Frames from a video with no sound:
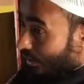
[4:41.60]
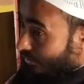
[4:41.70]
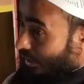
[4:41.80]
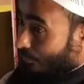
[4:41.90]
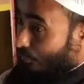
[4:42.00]

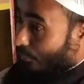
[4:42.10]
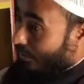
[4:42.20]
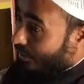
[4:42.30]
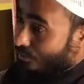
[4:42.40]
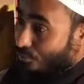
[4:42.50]
তারপরে
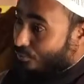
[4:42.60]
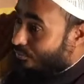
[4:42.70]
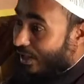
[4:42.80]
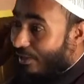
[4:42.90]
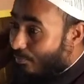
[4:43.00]
শুধু
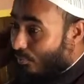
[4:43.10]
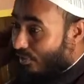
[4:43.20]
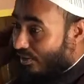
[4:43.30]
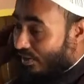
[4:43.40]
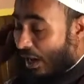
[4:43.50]
তাই
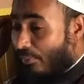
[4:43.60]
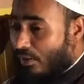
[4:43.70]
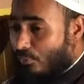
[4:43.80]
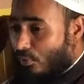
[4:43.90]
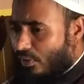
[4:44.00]
বললেন না আবার
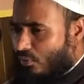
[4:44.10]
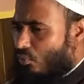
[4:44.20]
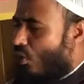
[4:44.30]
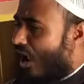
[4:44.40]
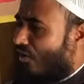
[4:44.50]
বললেন
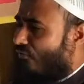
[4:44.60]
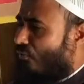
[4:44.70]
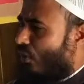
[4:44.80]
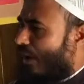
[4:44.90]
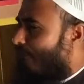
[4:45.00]
ওয়াফু
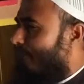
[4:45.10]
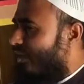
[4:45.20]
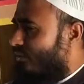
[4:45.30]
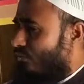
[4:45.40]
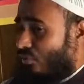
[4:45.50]

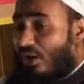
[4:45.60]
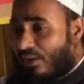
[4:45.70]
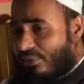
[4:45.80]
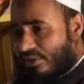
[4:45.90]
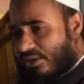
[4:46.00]
আম্মান
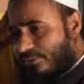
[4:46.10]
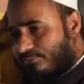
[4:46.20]
জলামাকা